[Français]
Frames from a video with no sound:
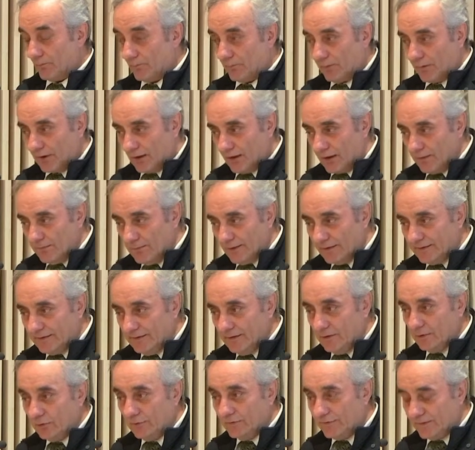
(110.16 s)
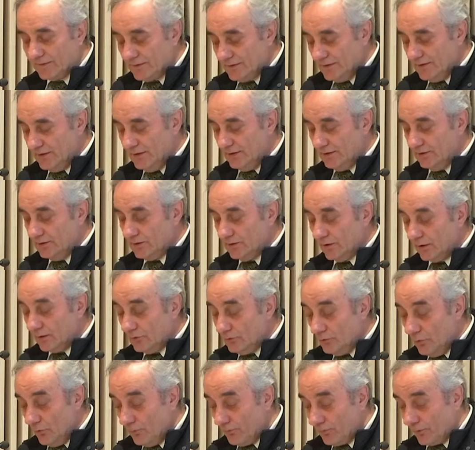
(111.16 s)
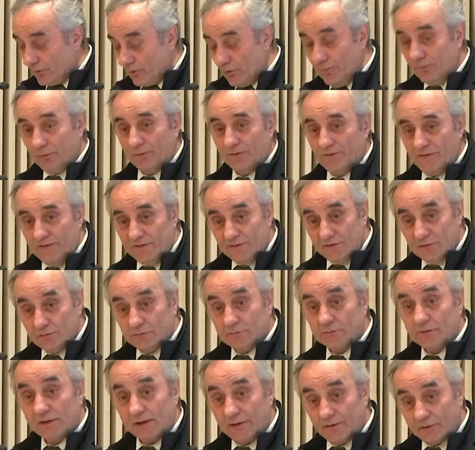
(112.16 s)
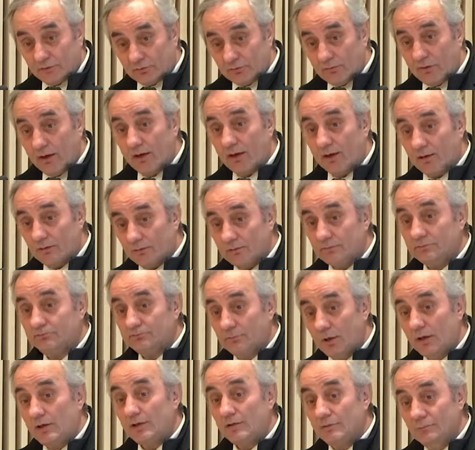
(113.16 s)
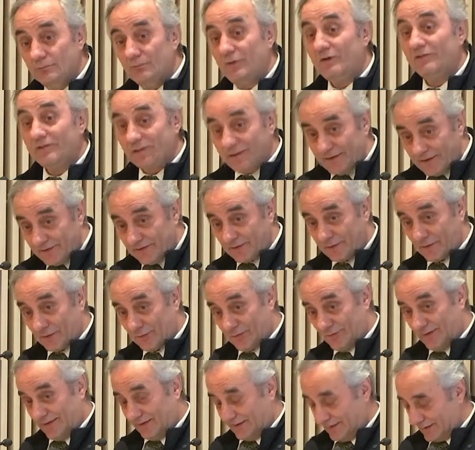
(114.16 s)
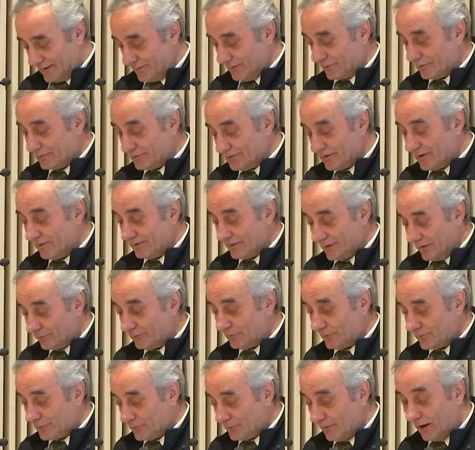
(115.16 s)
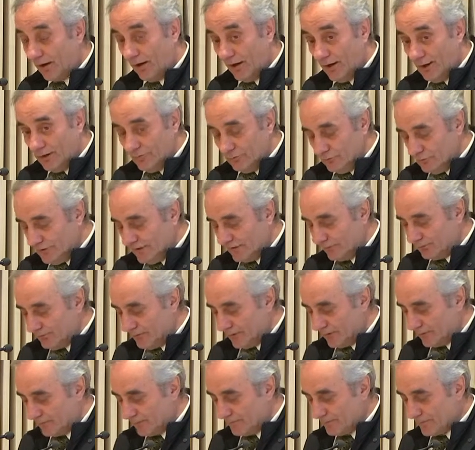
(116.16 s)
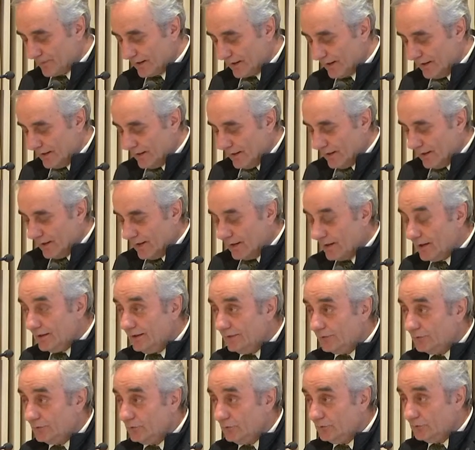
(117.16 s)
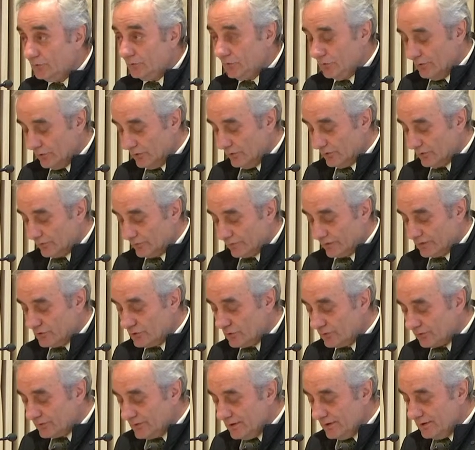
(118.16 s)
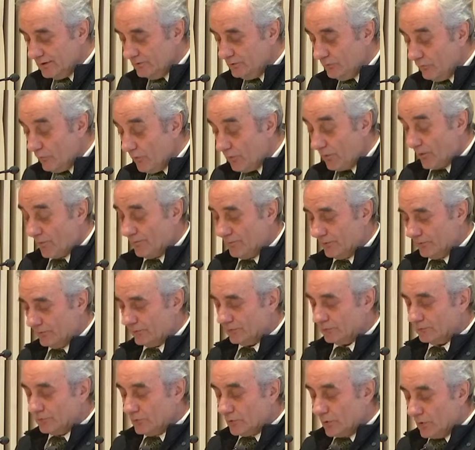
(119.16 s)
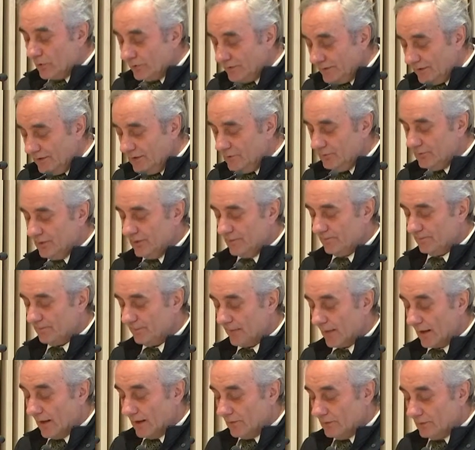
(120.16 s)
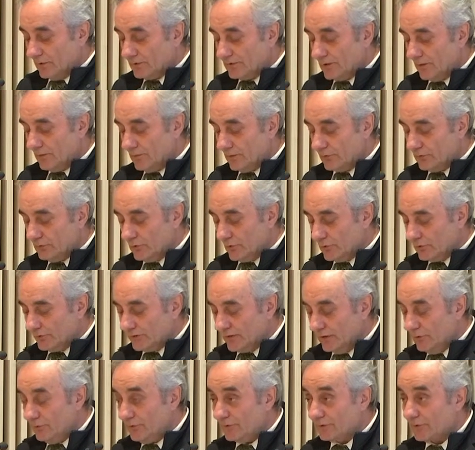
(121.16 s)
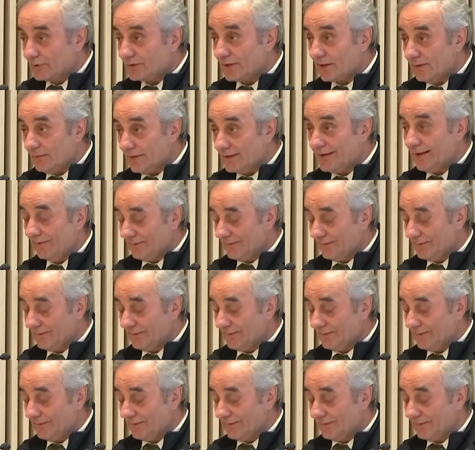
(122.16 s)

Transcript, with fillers: pragmatique aussi dans nos propositions, qu'elles soient euh, bonnes, mauvaises, comme disait Bruno David, absolument, nous l'espérons. Et à l'issue de cette journée, nous vous proposons de continuer, notamment de continuer ce travail